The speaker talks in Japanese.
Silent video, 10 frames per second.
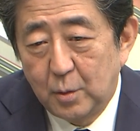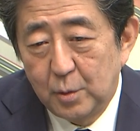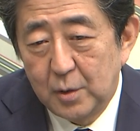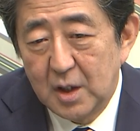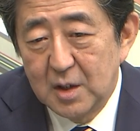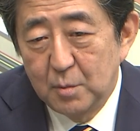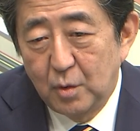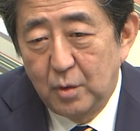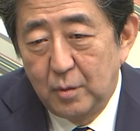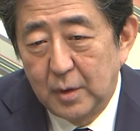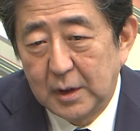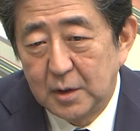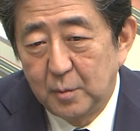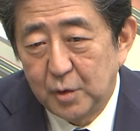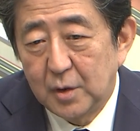厚労大臣も
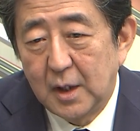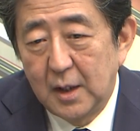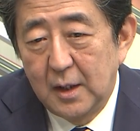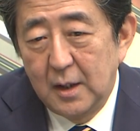私のもとで、